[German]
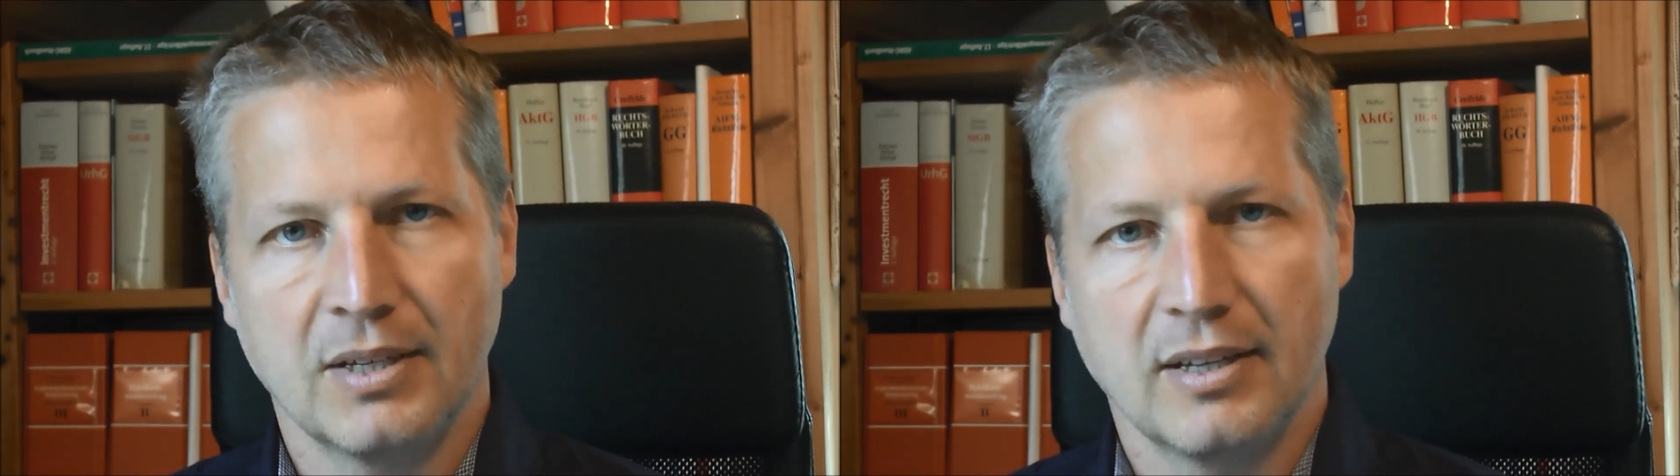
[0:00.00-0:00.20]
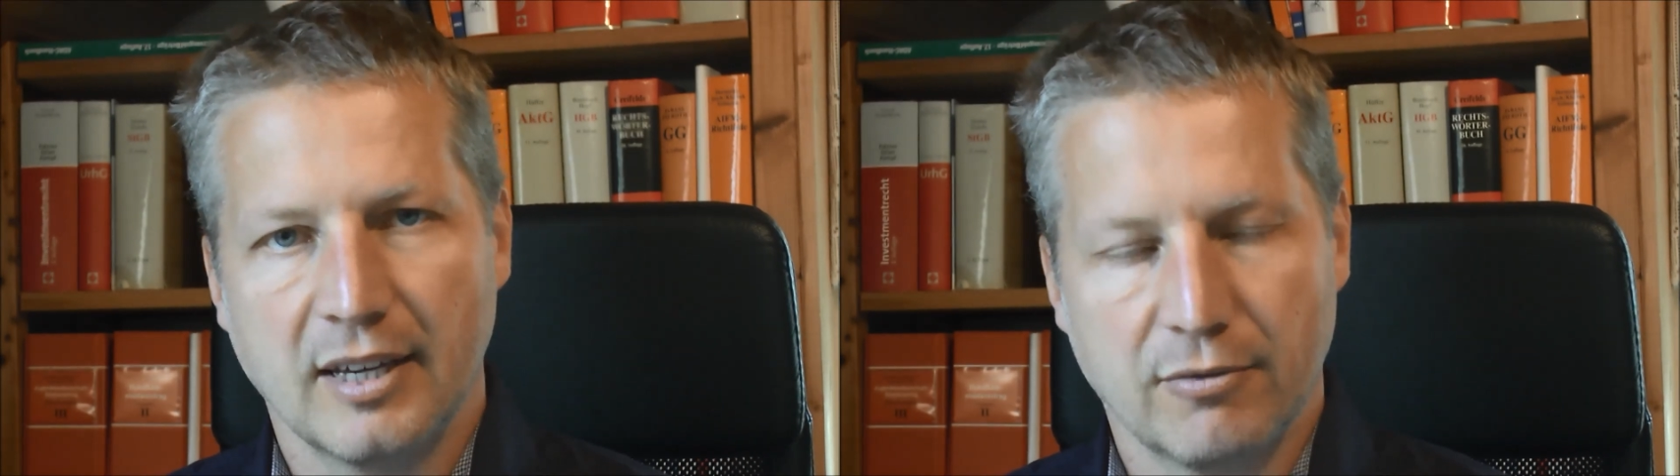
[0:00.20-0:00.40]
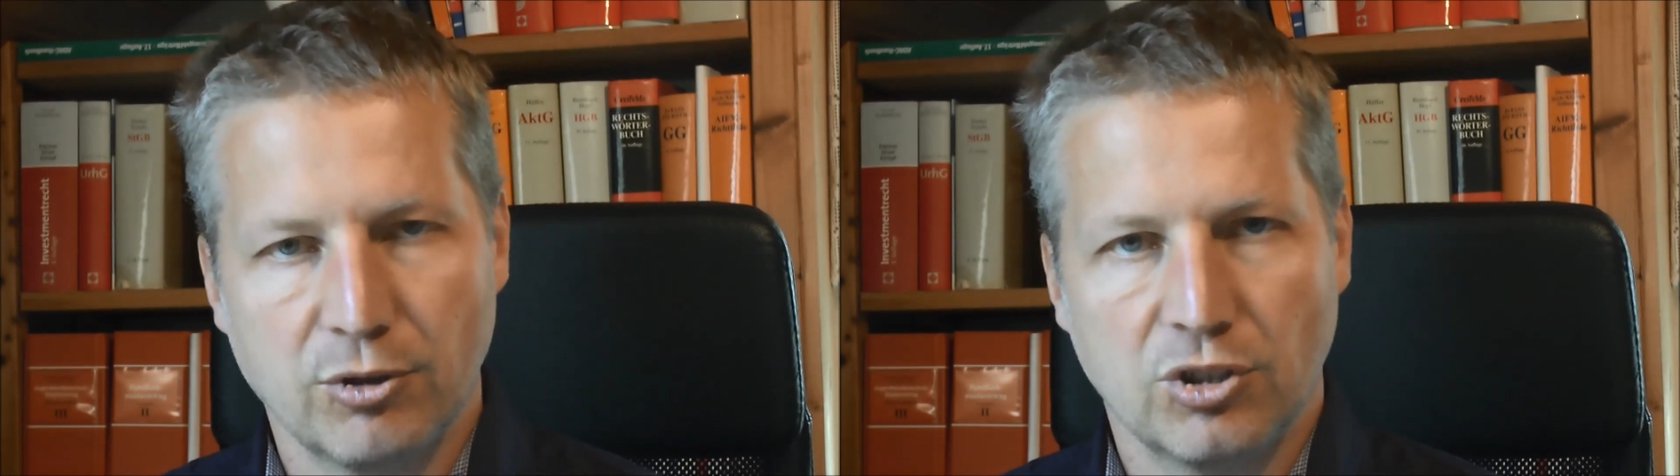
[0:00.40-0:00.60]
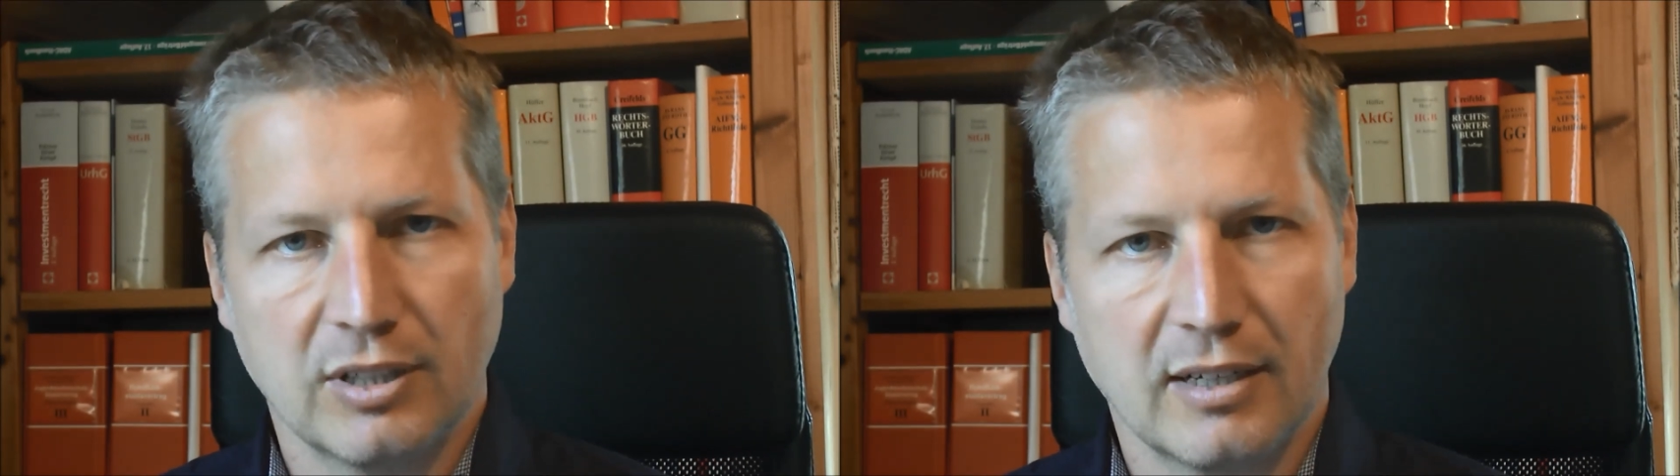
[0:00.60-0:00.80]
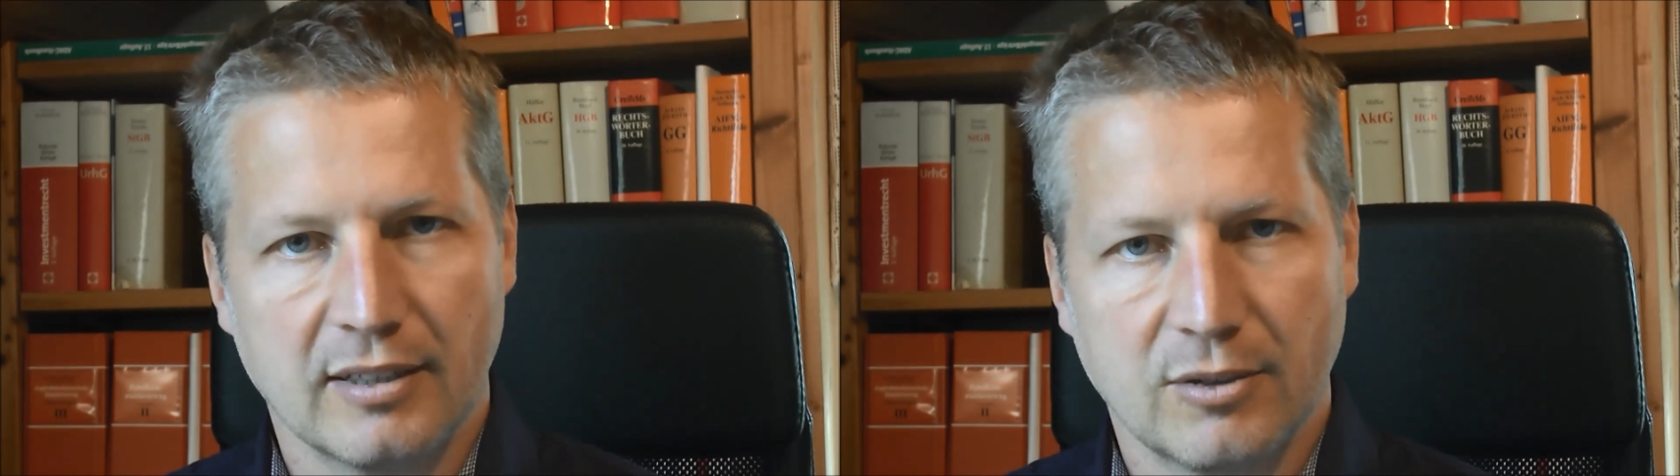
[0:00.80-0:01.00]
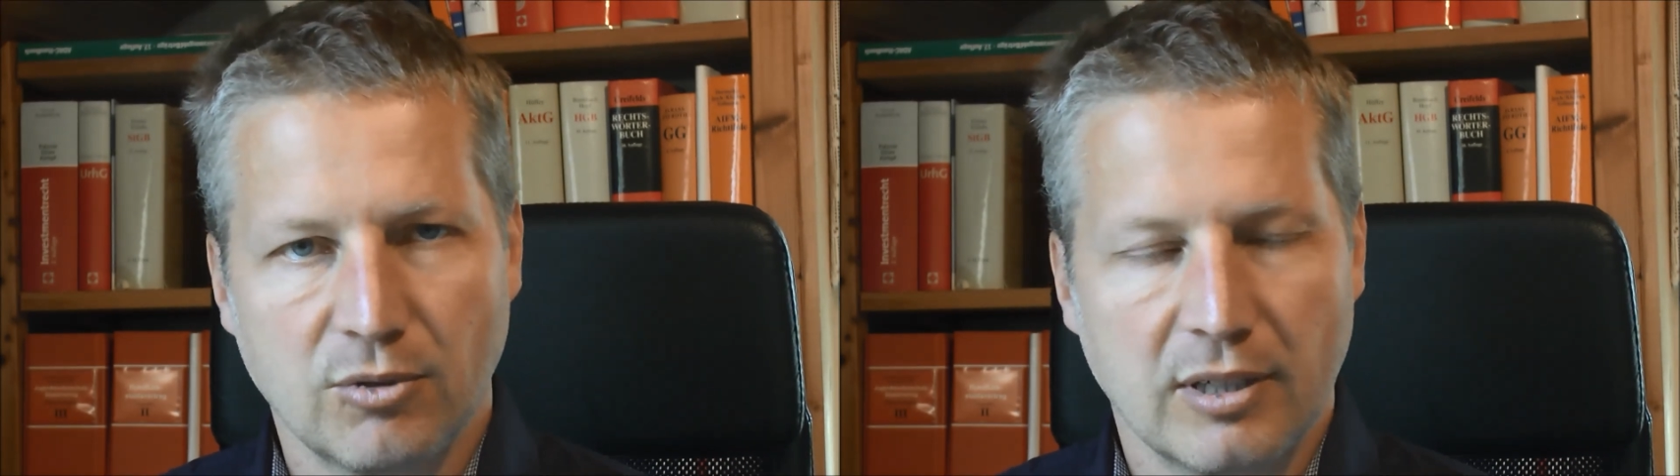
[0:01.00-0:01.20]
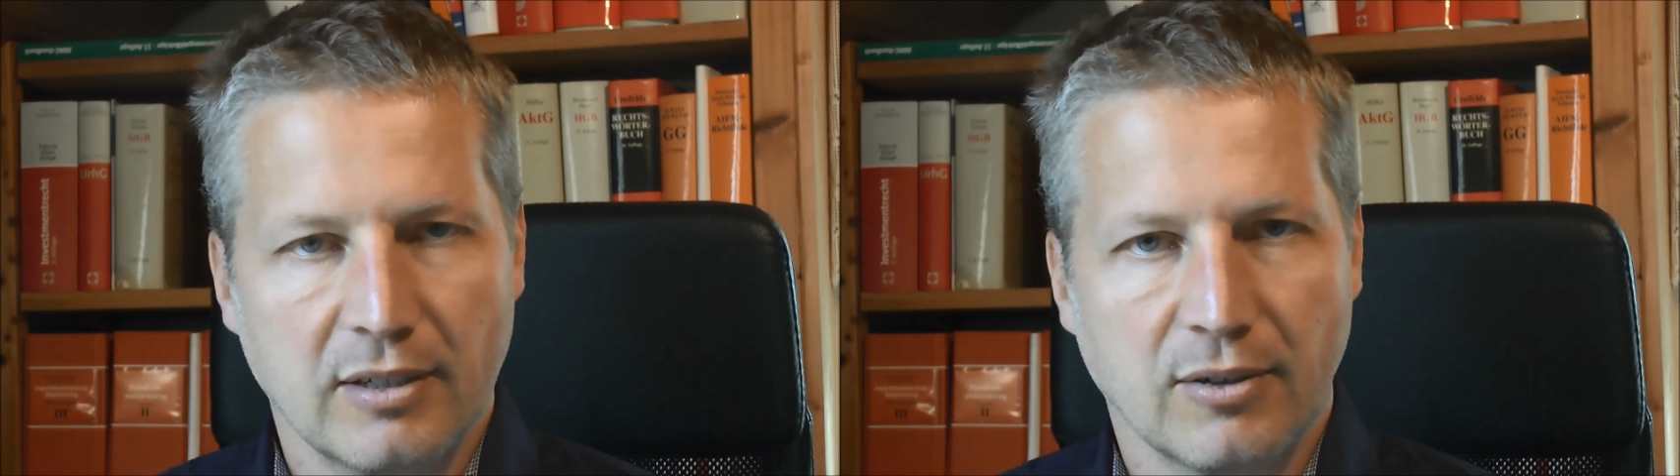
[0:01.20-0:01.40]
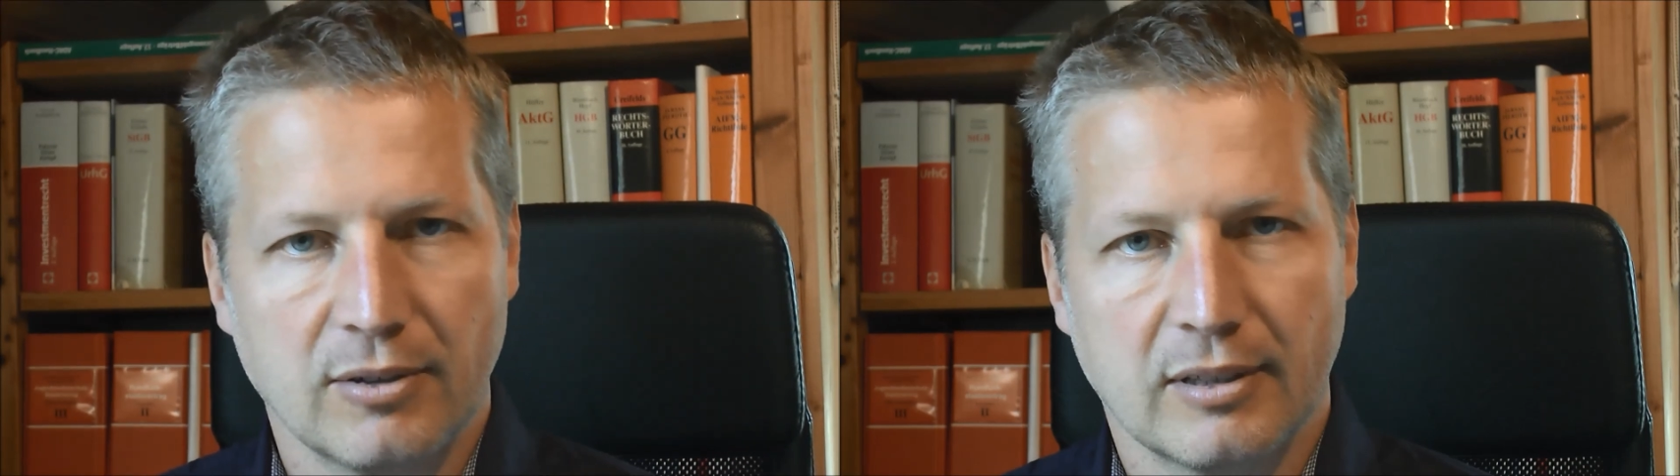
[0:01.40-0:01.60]
Ich wünsche Ihnen alles Gute
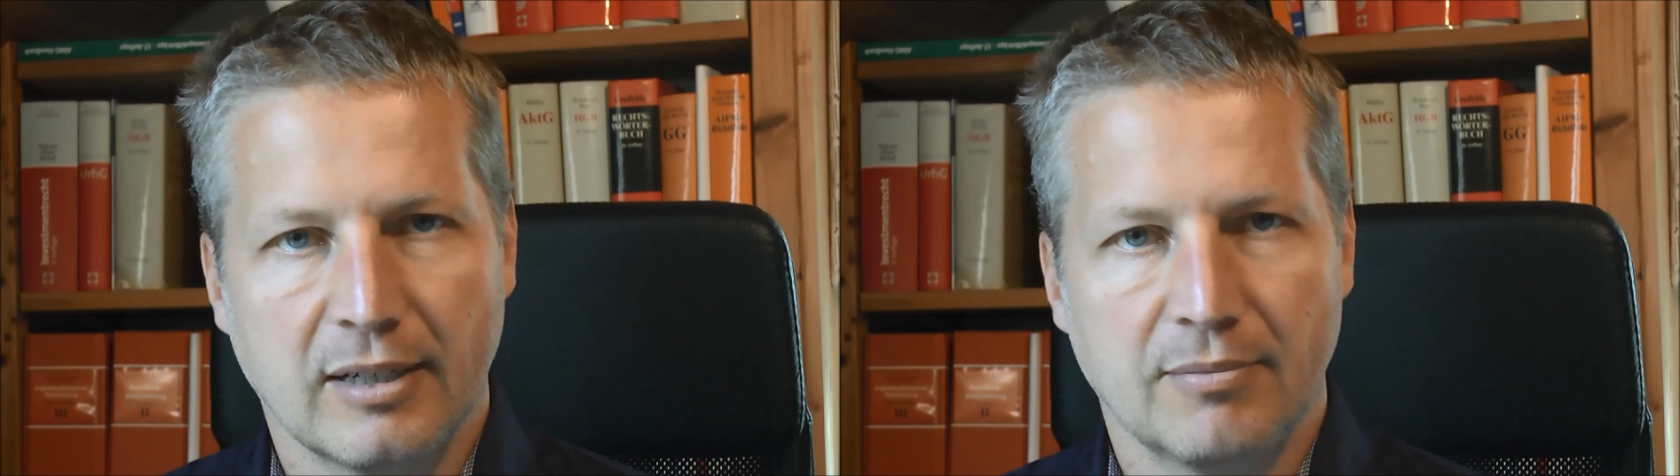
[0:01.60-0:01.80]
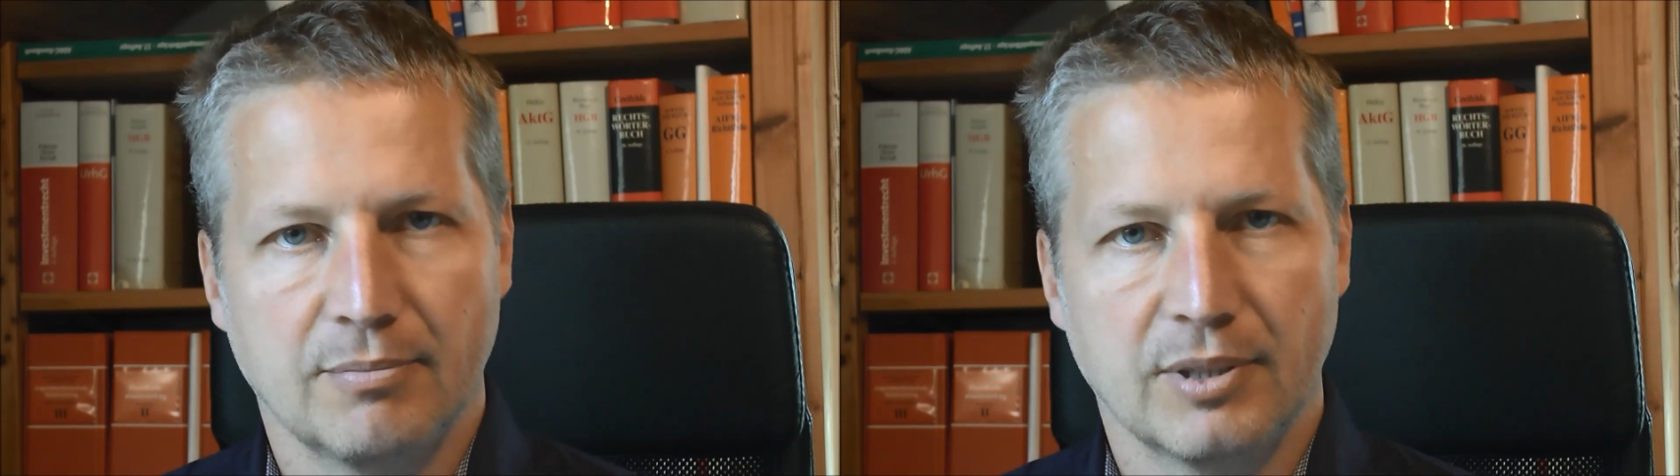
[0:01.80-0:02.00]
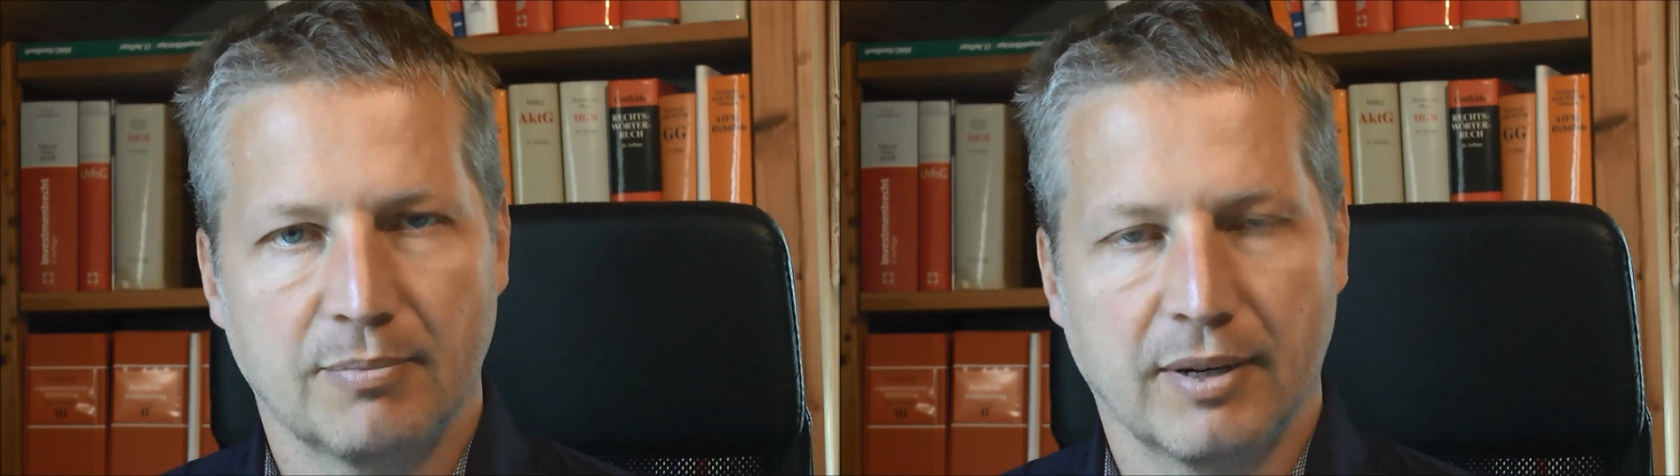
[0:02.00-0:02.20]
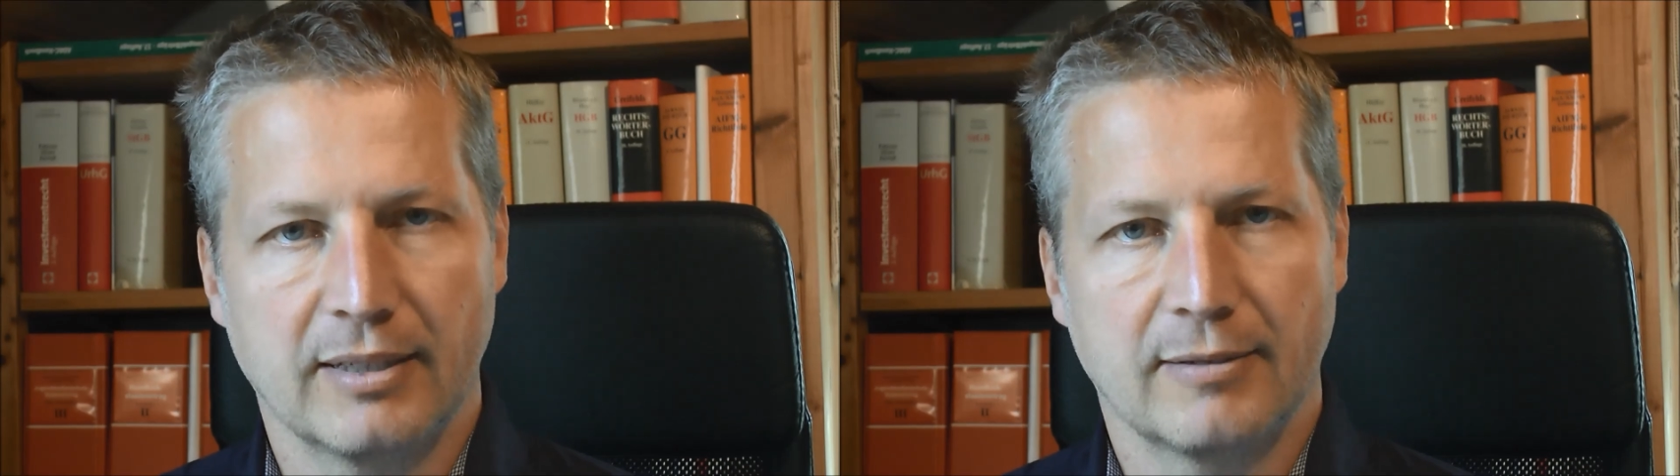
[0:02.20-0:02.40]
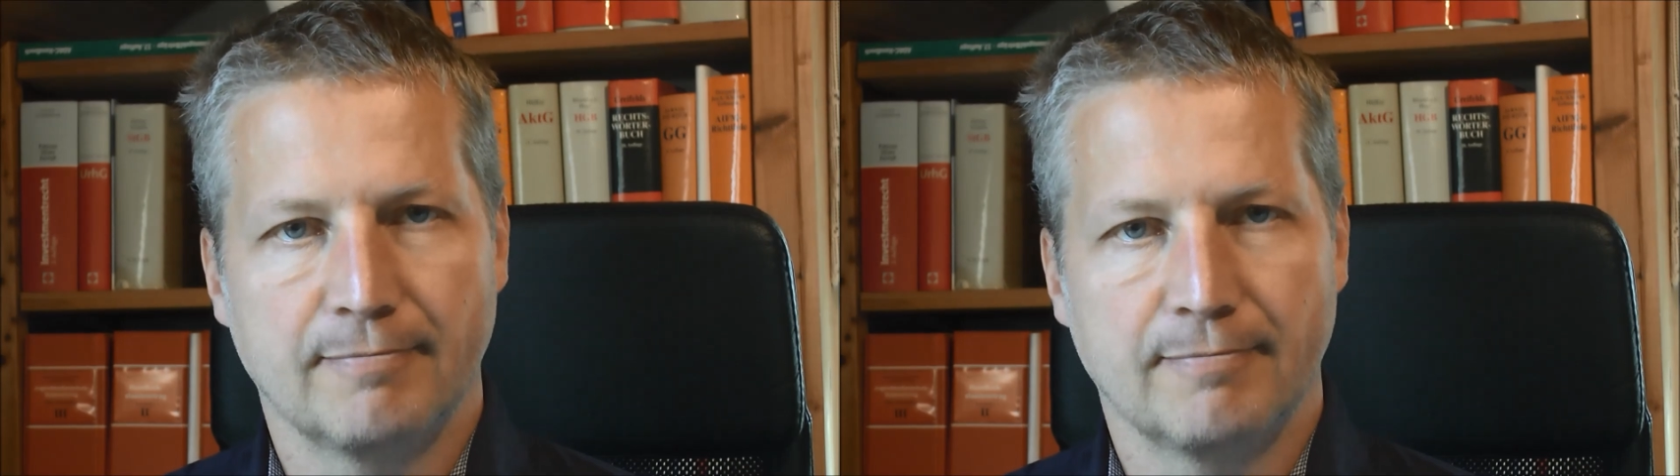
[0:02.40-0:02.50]
und dann bis bald.